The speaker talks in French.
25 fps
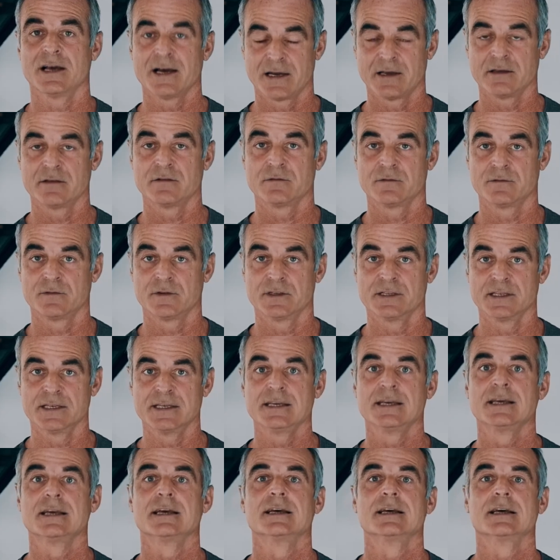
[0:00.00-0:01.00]
la
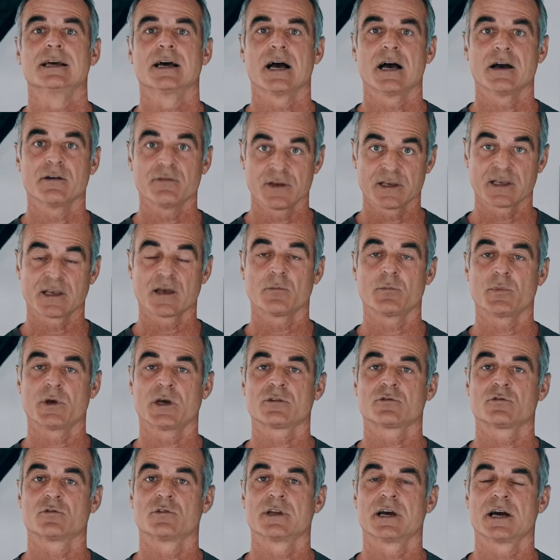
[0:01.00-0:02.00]
FVD avec un
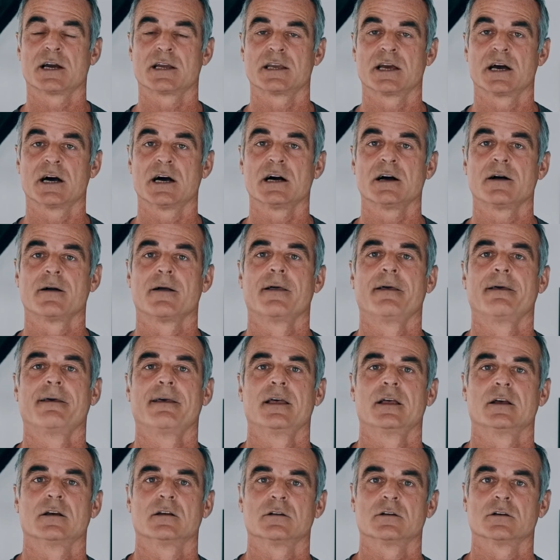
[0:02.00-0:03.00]
partenariat
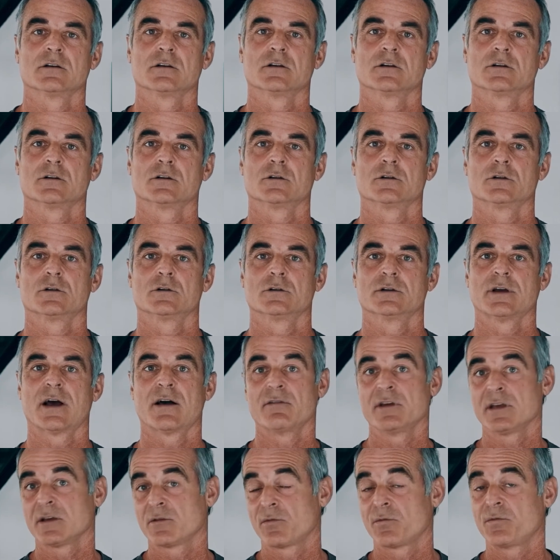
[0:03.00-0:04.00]
euh,
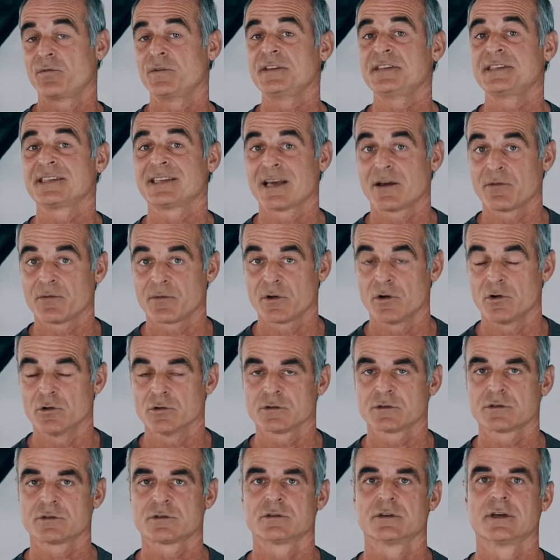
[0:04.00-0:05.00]
avec Fisca
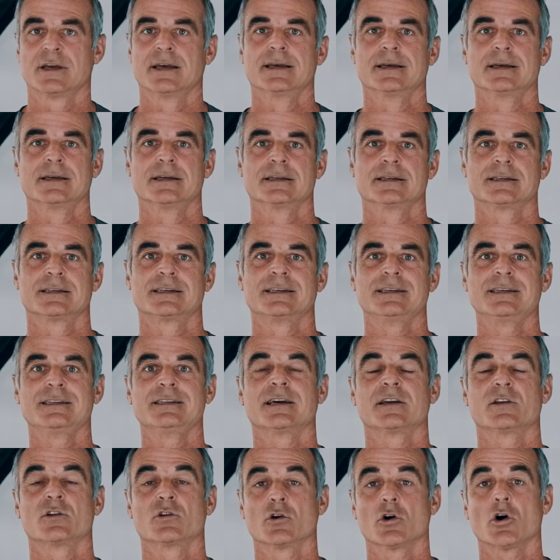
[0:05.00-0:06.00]
France,
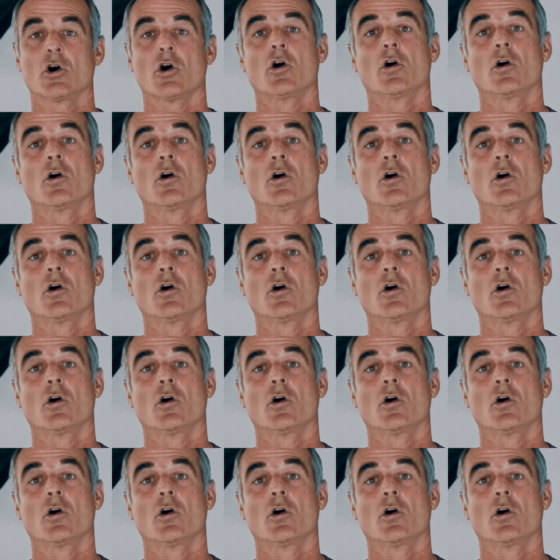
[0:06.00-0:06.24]
qui d'ailleurs